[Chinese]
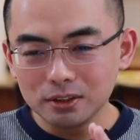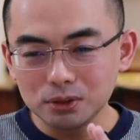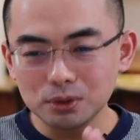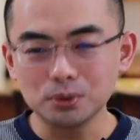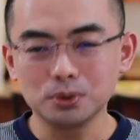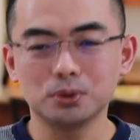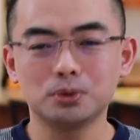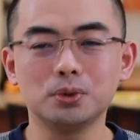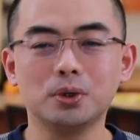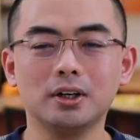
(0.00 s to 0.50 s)

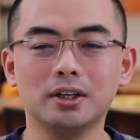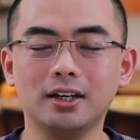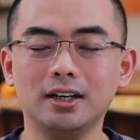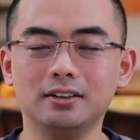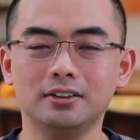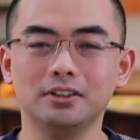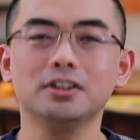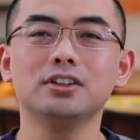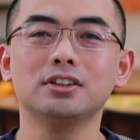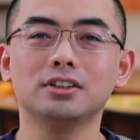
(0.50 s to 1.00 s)
就是说
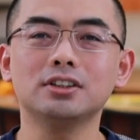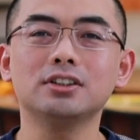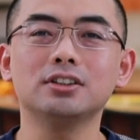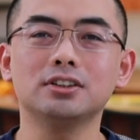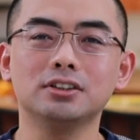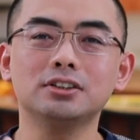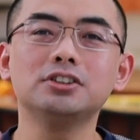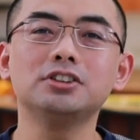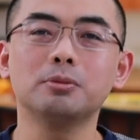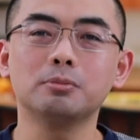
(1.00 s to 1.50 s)
肯定
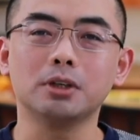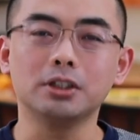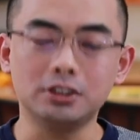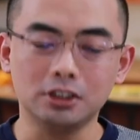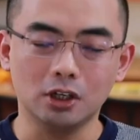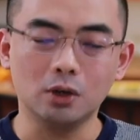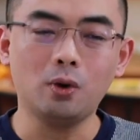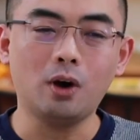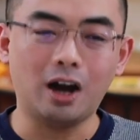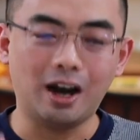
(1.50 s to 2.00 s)
是是这么个
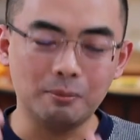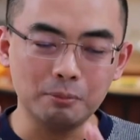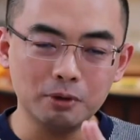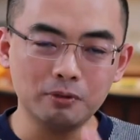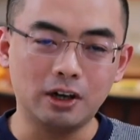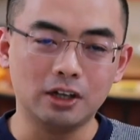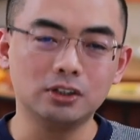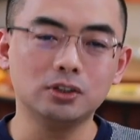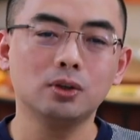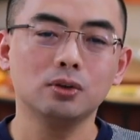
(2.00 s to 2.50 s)
情况啊。孟
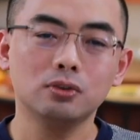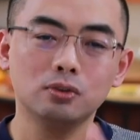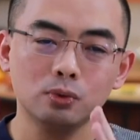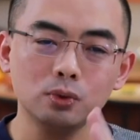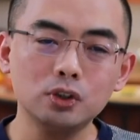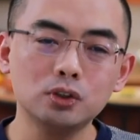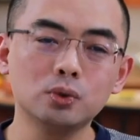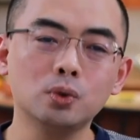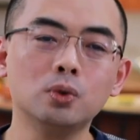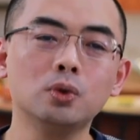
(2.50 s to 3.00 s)
晚舟
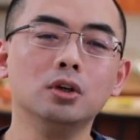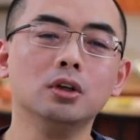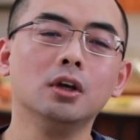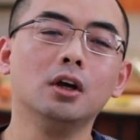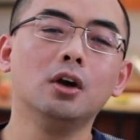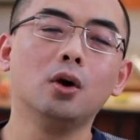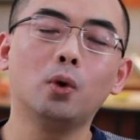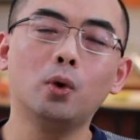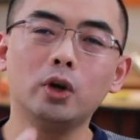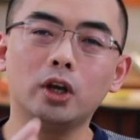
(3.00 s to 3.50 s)
最终
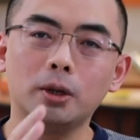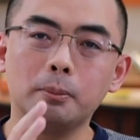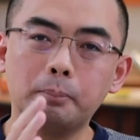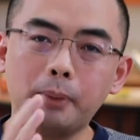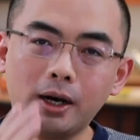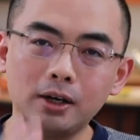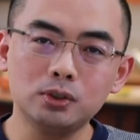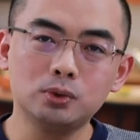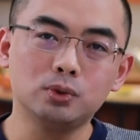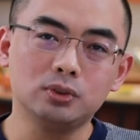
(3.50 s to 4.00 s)
会
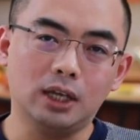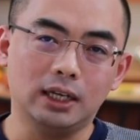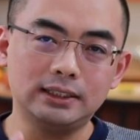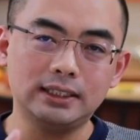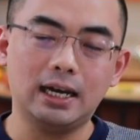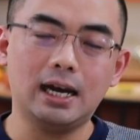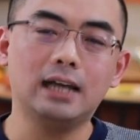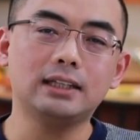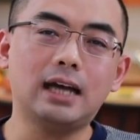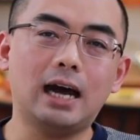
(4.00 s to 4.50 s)
帮助呢
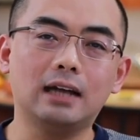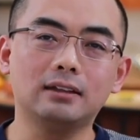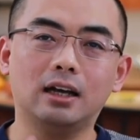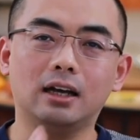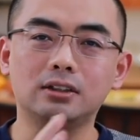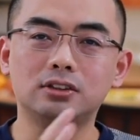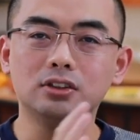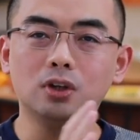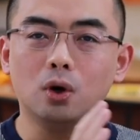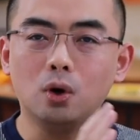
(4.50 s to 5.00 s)
加拿大
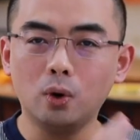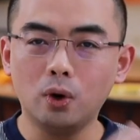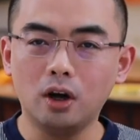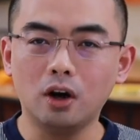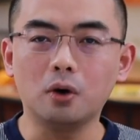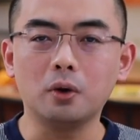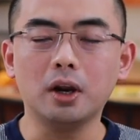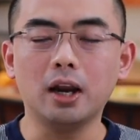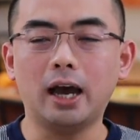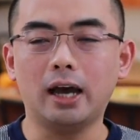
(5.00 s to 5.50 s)
呢交
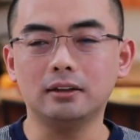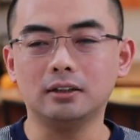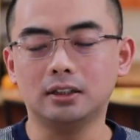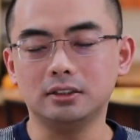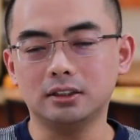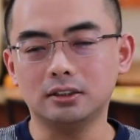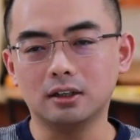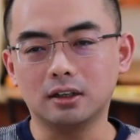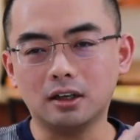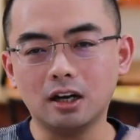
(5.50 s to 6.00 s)
换回来呢
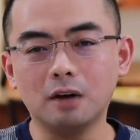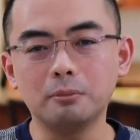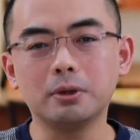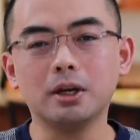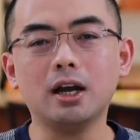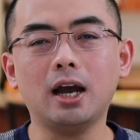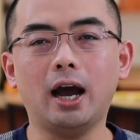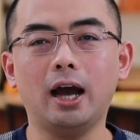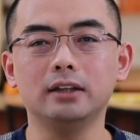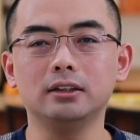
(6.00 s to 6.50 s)
这个康
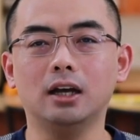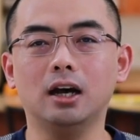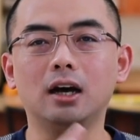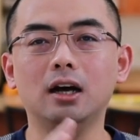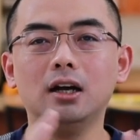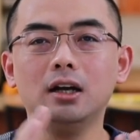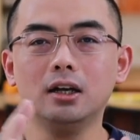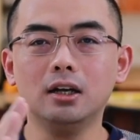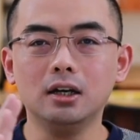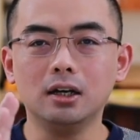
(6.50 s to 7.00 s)
明凯呢
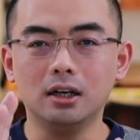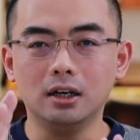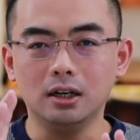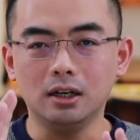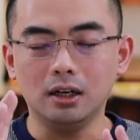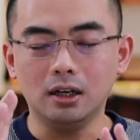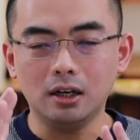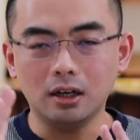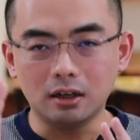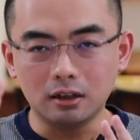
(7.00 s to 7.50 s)

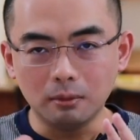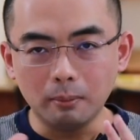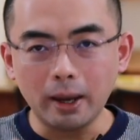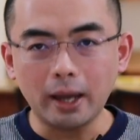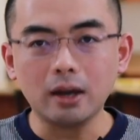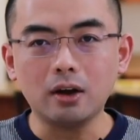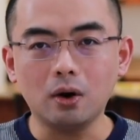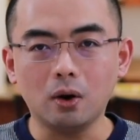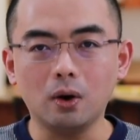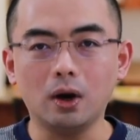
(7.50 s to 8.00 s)
呃和
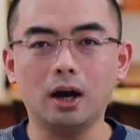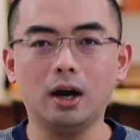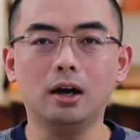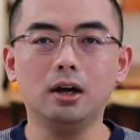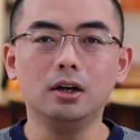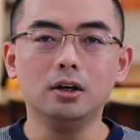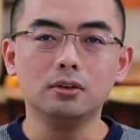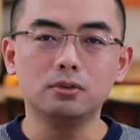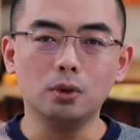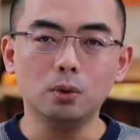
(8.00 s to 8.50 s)
Michael 啊，
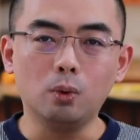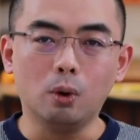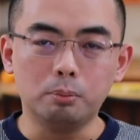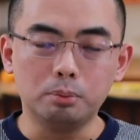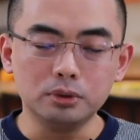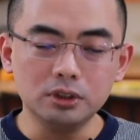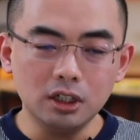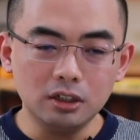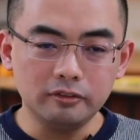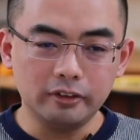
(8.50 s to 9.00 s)
所以我
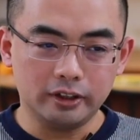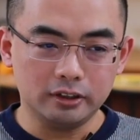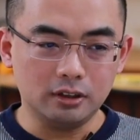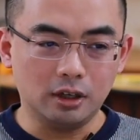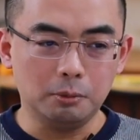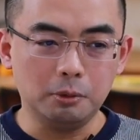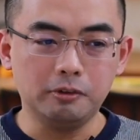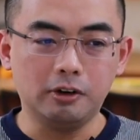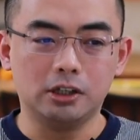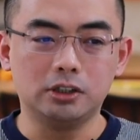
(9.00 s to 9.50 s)
不认为
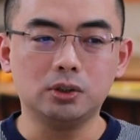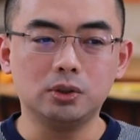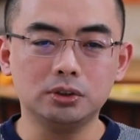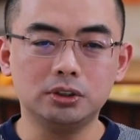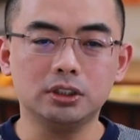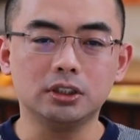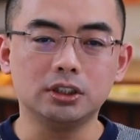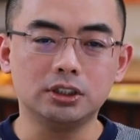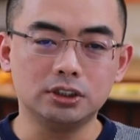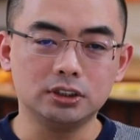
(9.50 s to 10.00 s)
呢孟晚舟
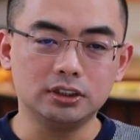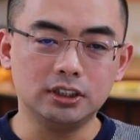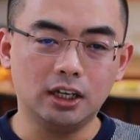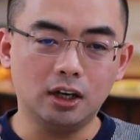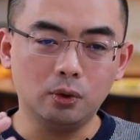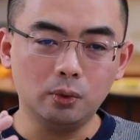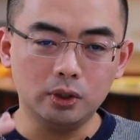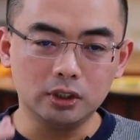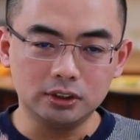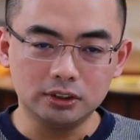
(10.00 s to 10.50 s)
这个事
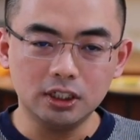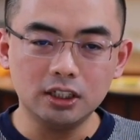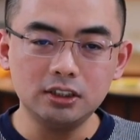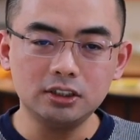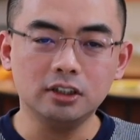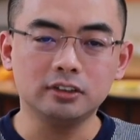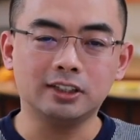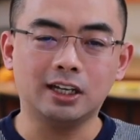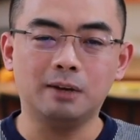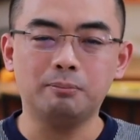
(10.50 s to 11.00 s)
件会真
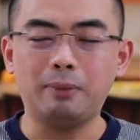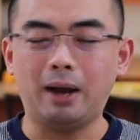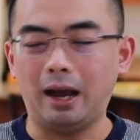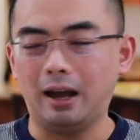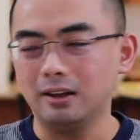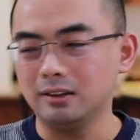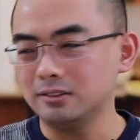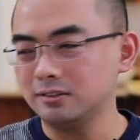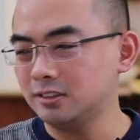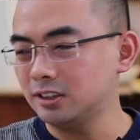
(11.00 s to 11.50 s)
正的
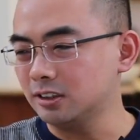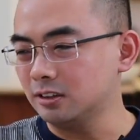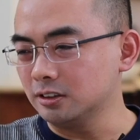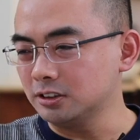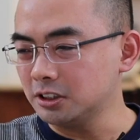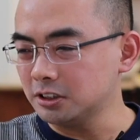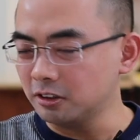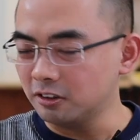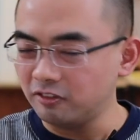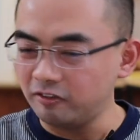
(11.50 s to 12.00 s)
把这
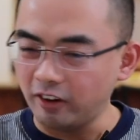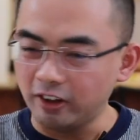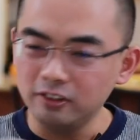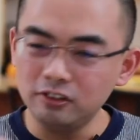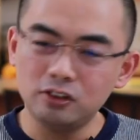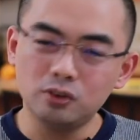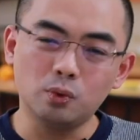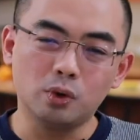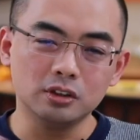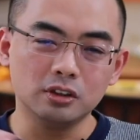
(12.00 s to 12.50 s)
个这个
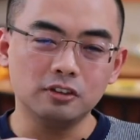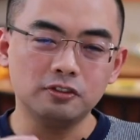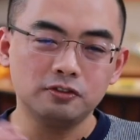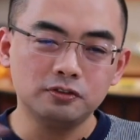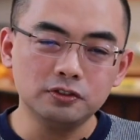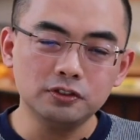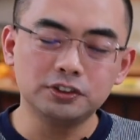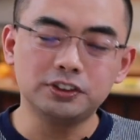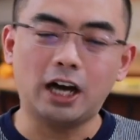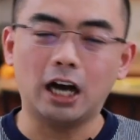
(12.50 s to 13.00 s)
繁琐的
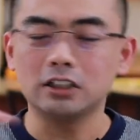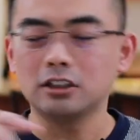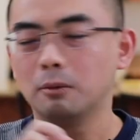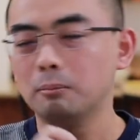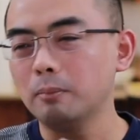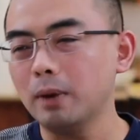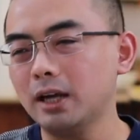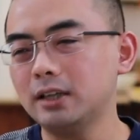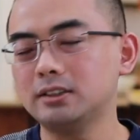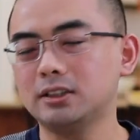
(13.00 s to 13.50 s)
复杂的
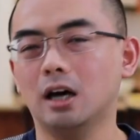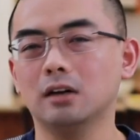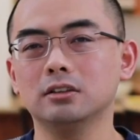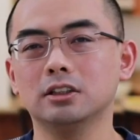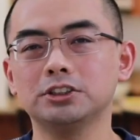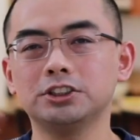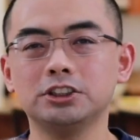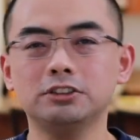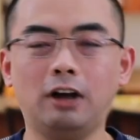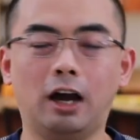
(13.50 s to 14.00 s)
漫长
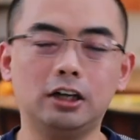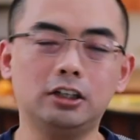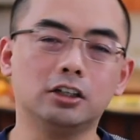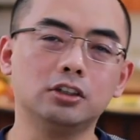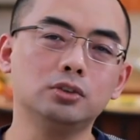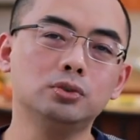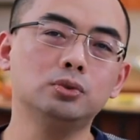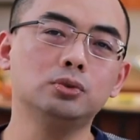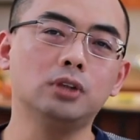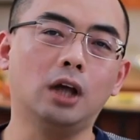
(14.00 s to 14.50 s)
的司法
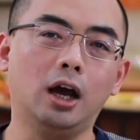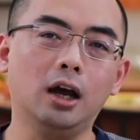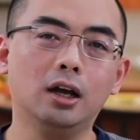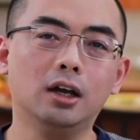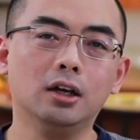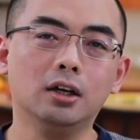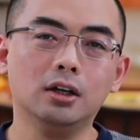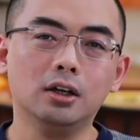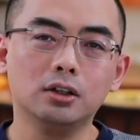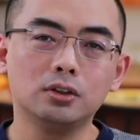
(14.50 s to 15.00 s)
程序呢
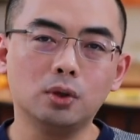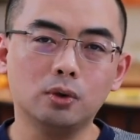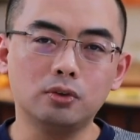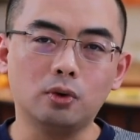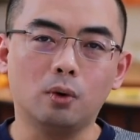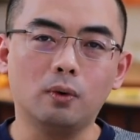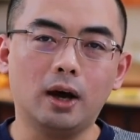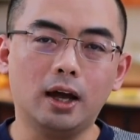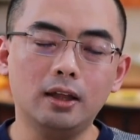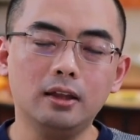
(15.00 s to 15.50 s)
都
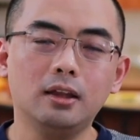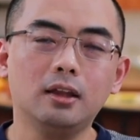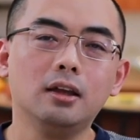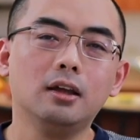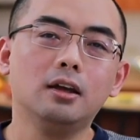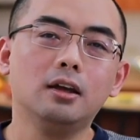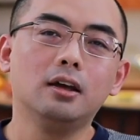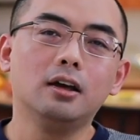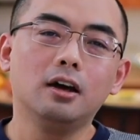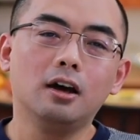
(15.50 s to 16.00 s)
走完，
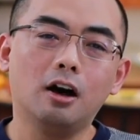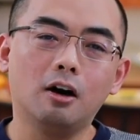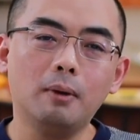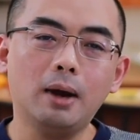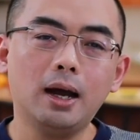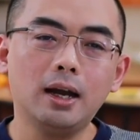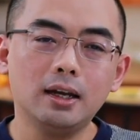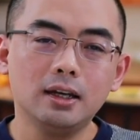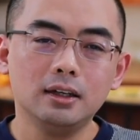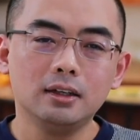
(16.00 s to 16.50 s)
好
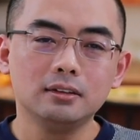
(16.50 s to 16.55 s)
吧。